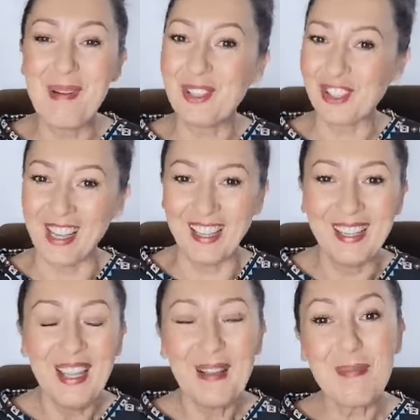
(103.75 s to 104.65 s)
może,
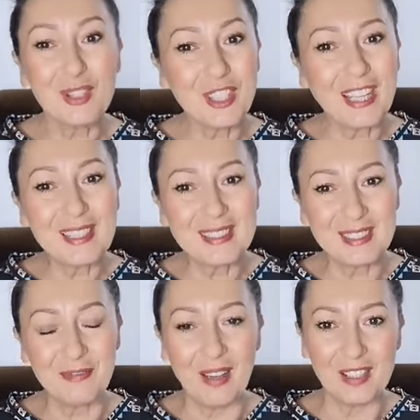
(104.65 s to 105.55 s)
może ja je
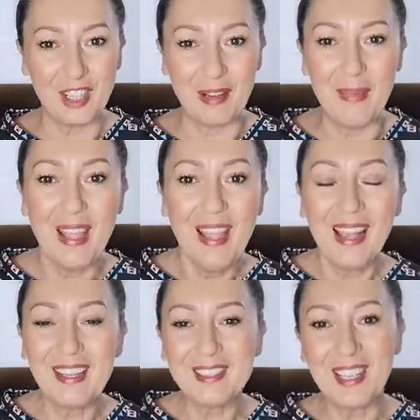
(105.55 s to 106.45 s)
stwarzam.
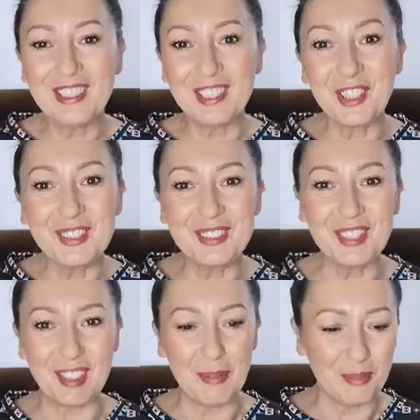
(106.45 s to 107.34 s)
Ale słuchajcie, to jest
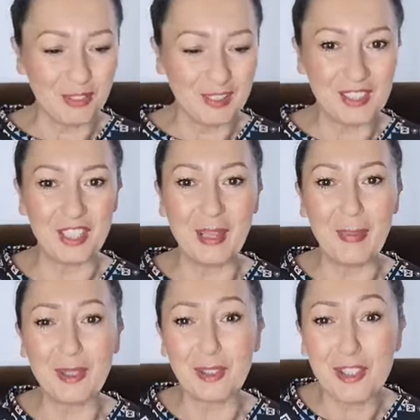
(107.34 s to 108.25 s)
niesamowite, że
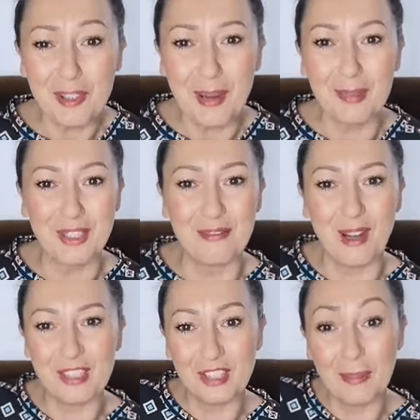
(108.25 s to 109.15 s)
napatoczyłam się
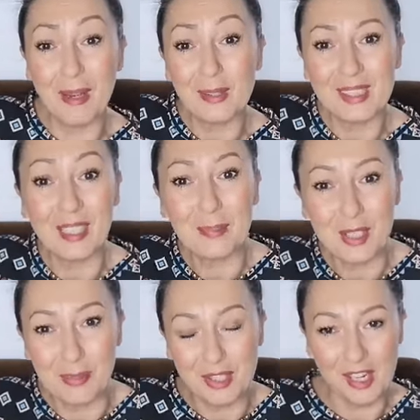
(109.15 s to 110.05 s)
właśnie, mając takie
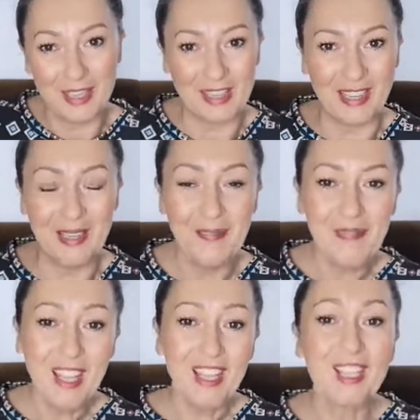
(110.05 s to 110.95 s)
przemyślenia.
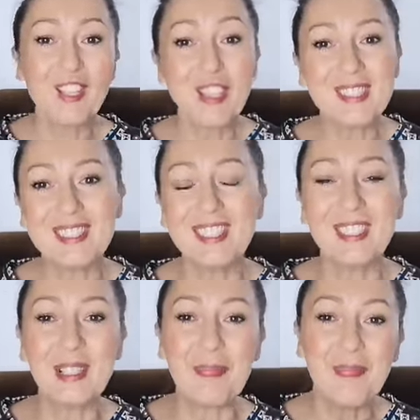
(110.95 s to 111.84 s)
I to jest,
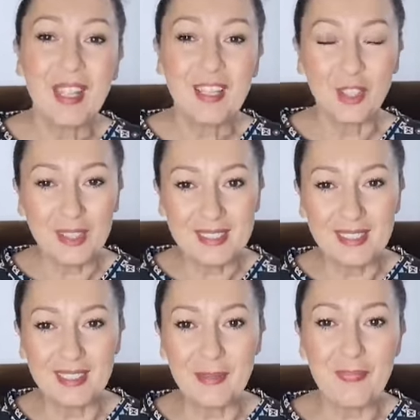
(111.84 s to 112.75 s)
to jest